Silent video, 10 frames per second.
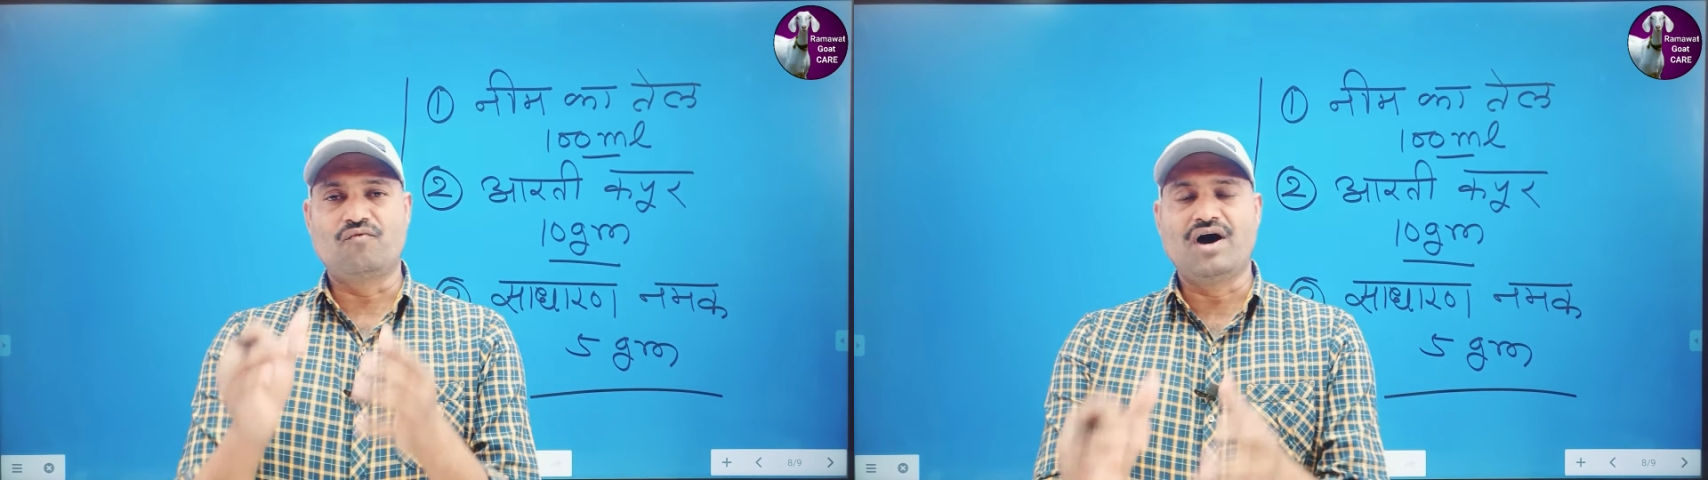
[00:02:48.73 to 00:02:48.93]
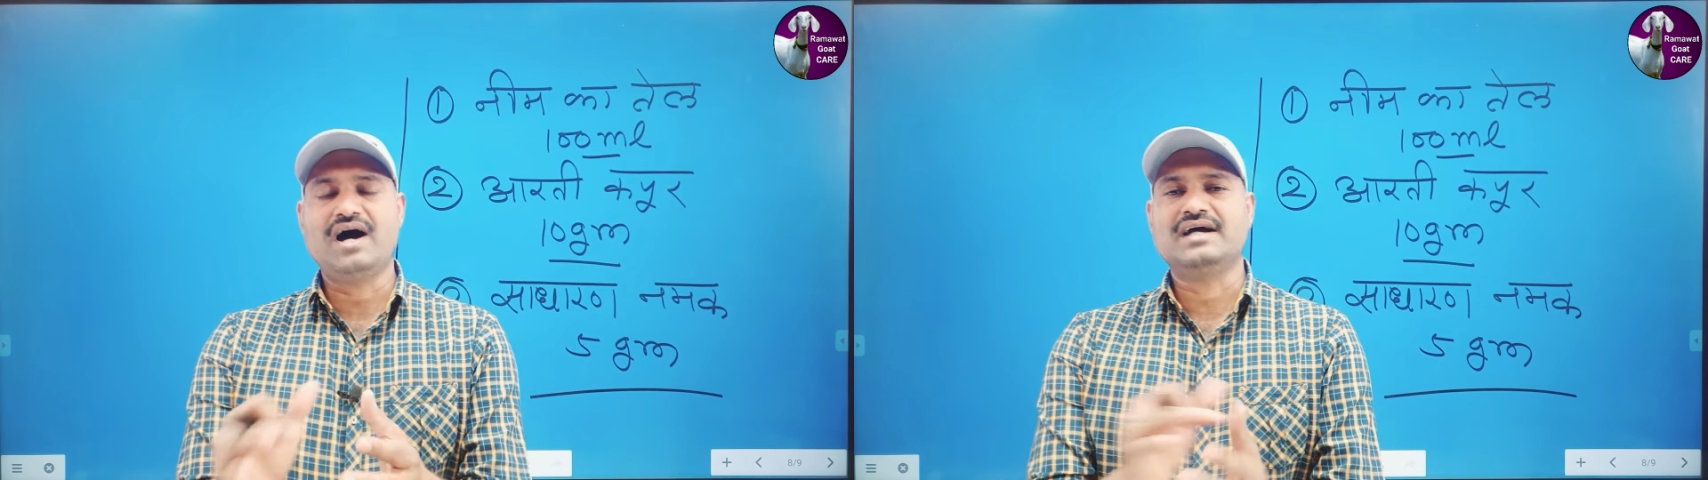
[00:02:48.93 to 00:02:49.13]

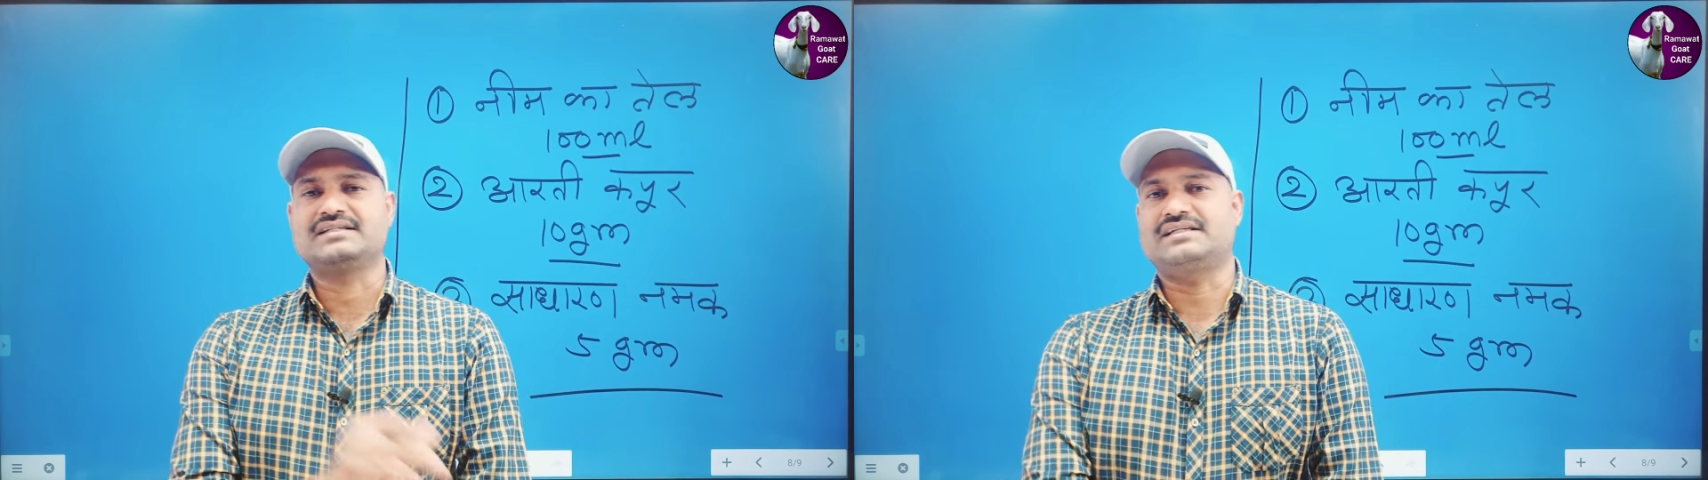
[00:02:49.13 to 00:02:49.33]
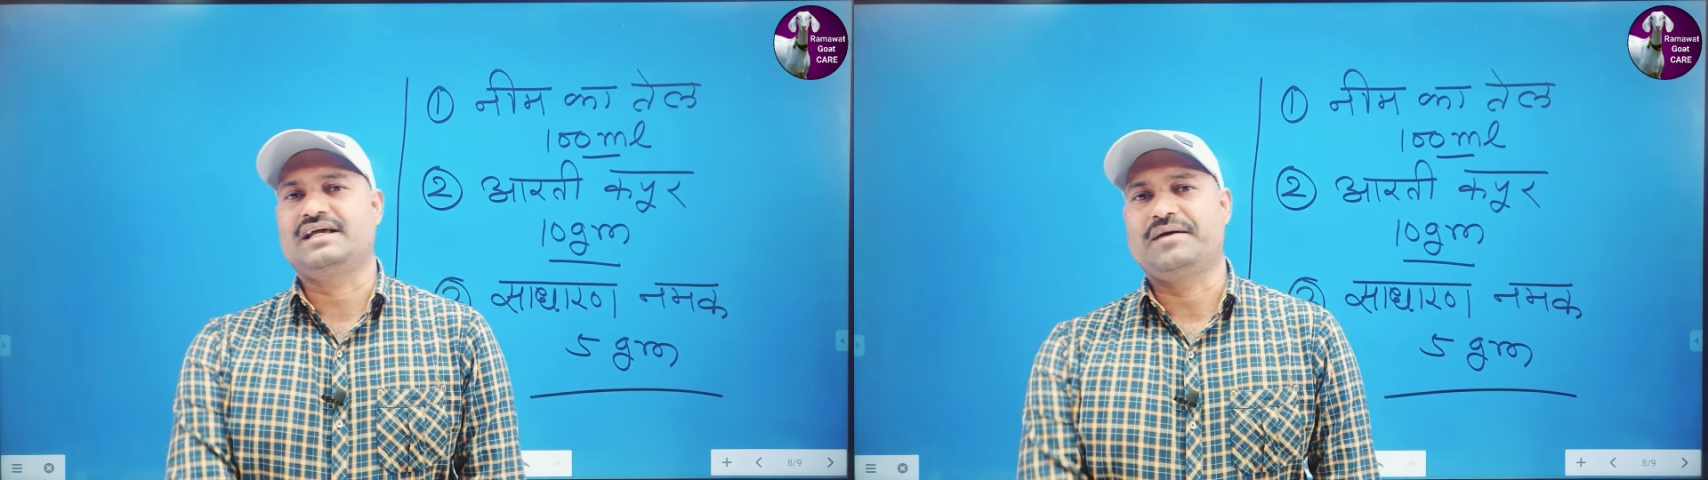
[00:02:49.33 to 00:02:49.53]
वहाँ
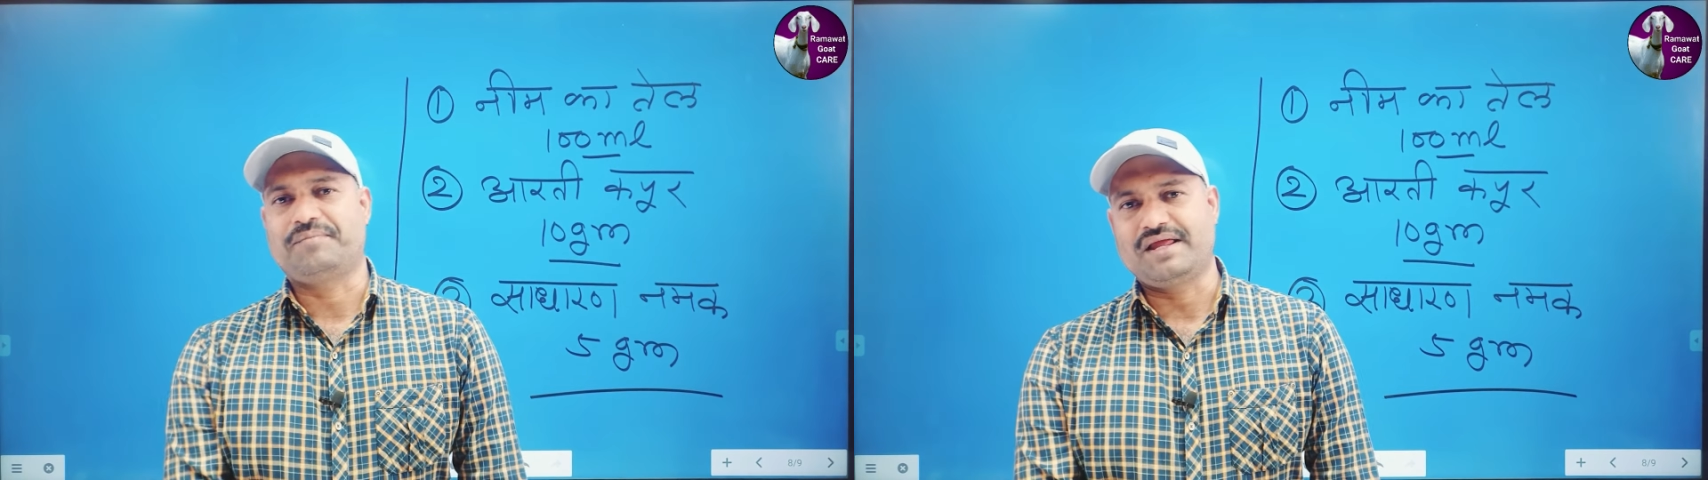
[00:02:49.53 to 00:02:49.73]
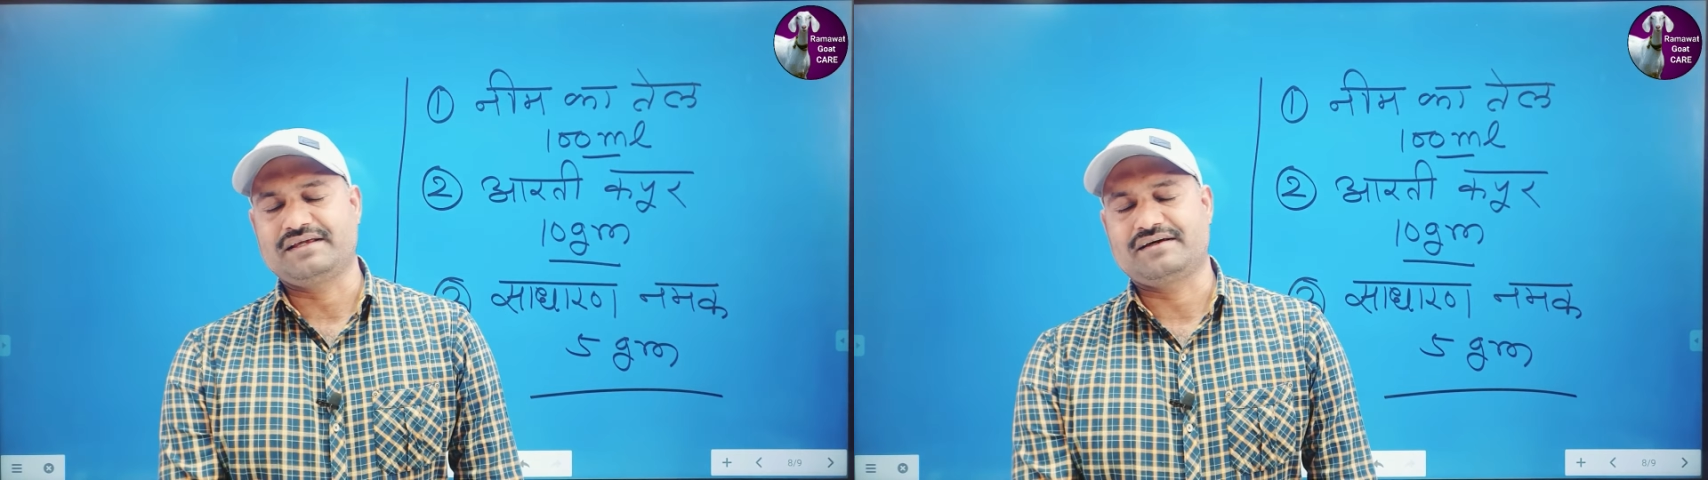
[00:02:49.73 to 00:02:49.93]
इसे
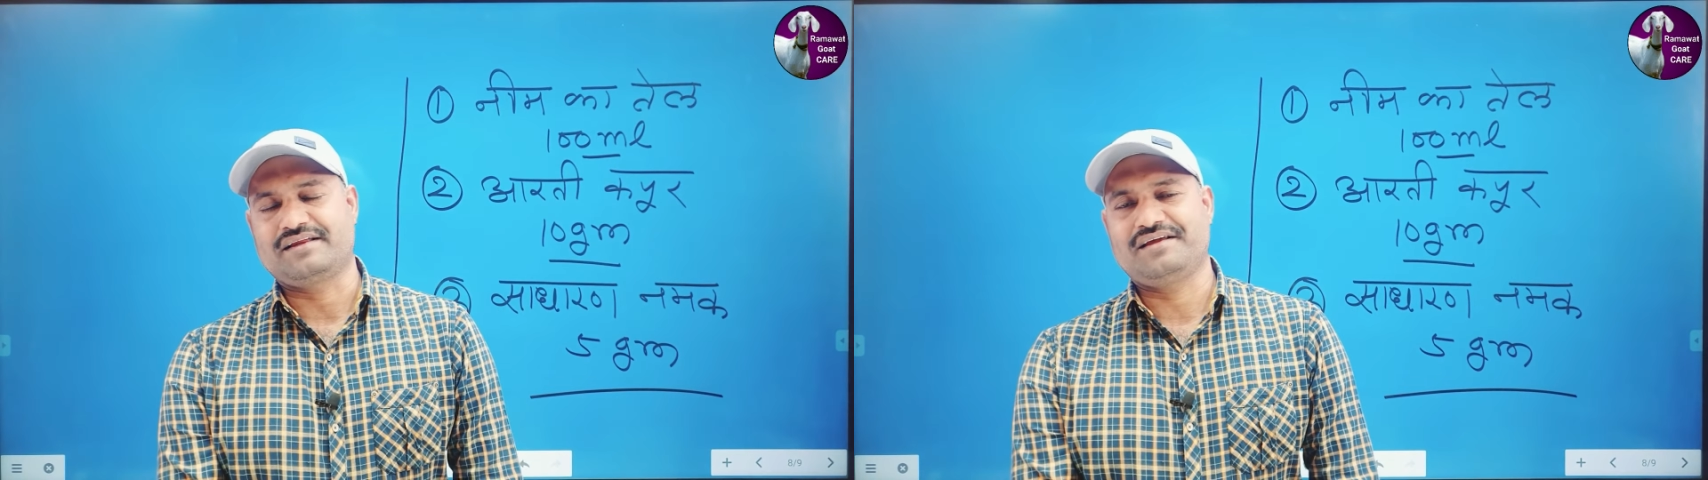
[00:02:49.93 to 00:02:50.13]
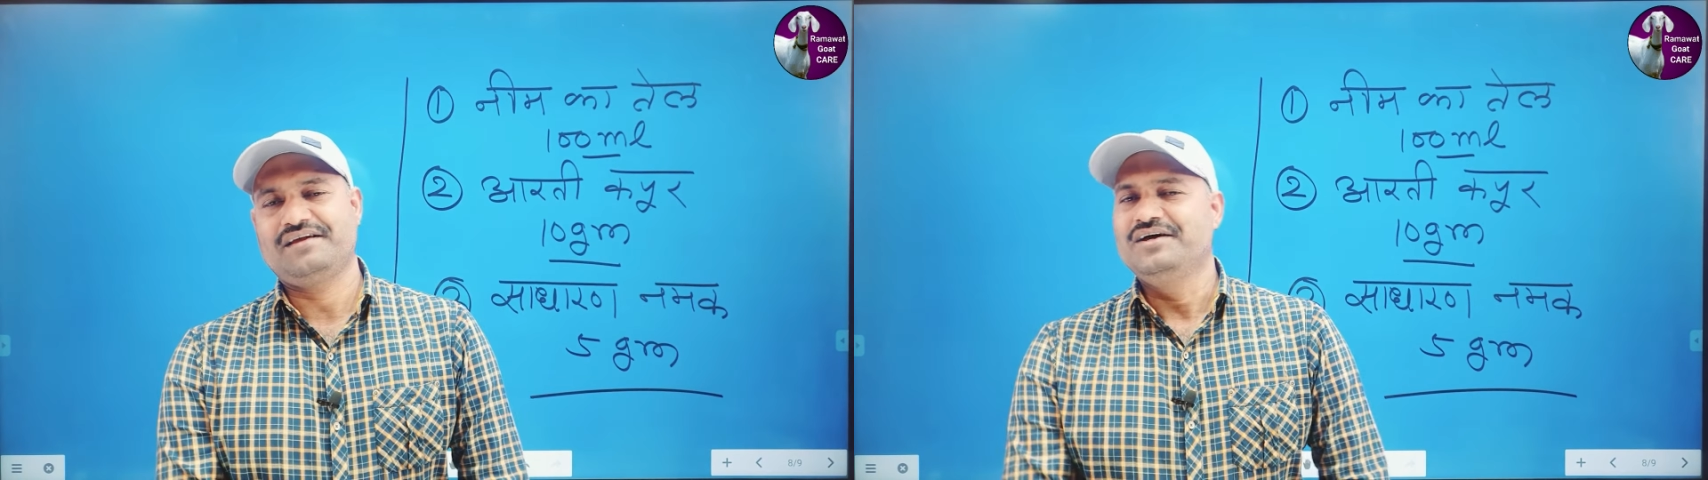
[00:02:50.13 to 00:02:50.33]
अप्लाई
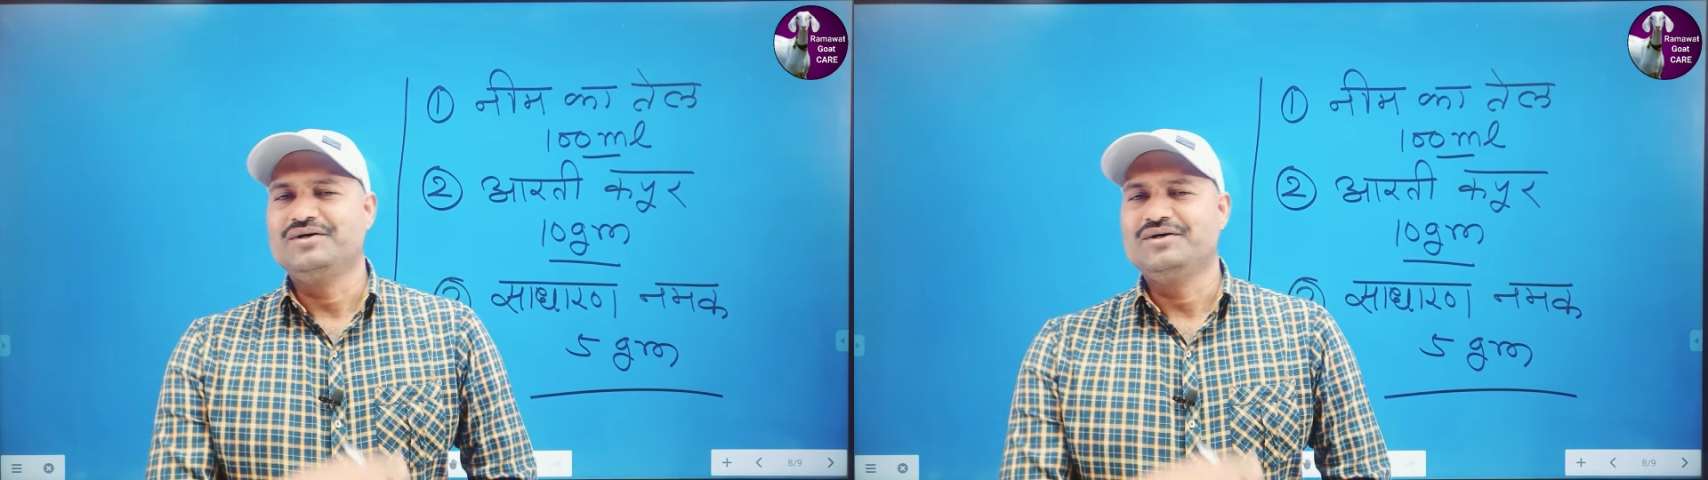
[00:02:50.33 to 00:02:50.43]
करें